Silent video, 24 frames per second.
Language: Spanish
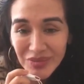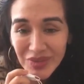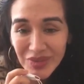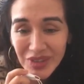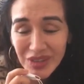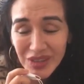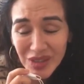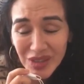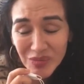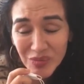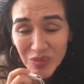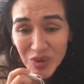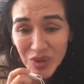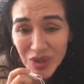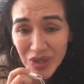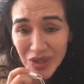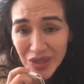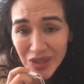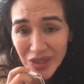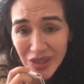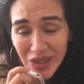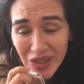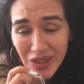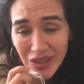se
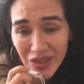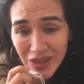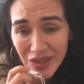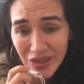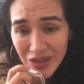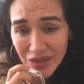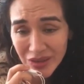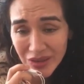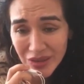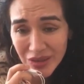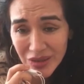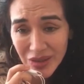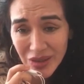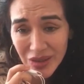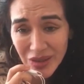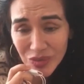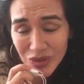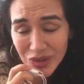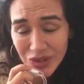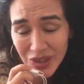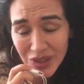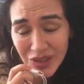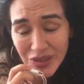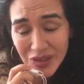pueden leer,
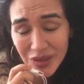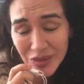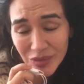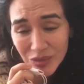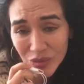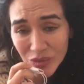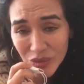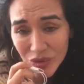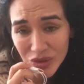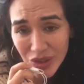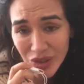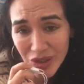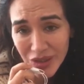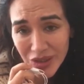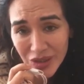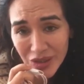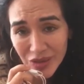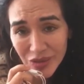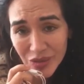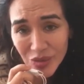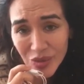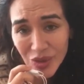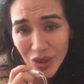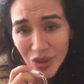se hacen muchas
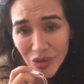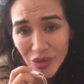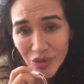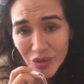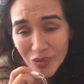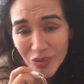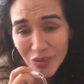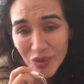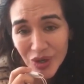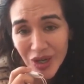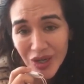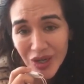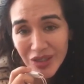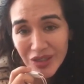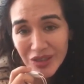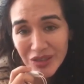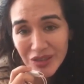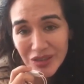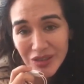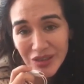lecturas corporales.